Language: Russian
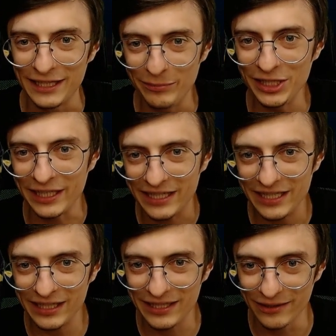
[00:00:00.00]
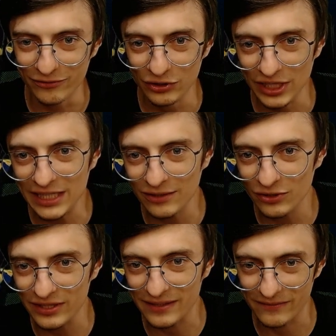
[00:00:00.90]
на мини-карте. Вот эти
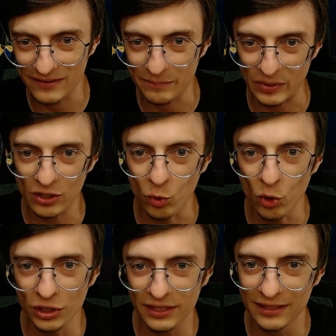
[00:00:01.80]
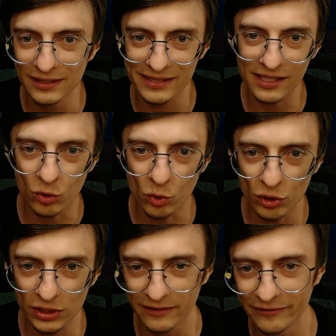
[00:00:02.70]
вот проходы, заходы,